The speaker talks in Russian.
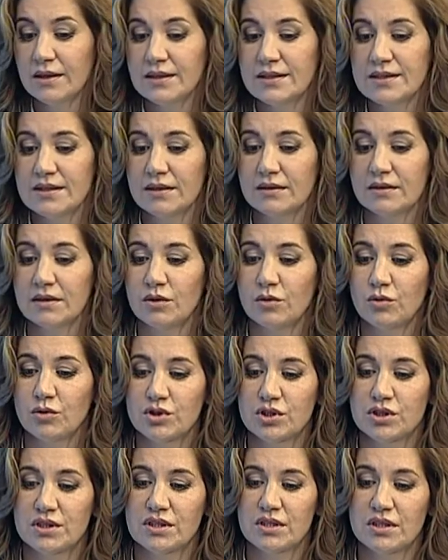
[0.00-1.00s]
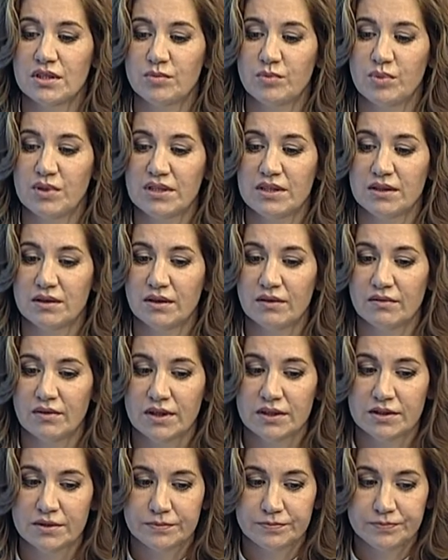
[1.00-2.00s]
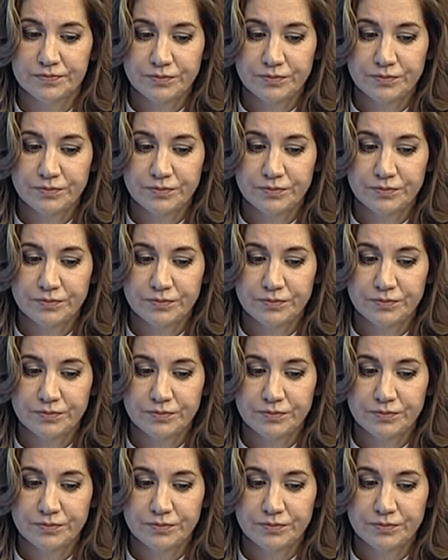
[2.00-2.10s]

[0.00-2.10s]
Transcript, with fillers: Сандра хочет здесь презентовать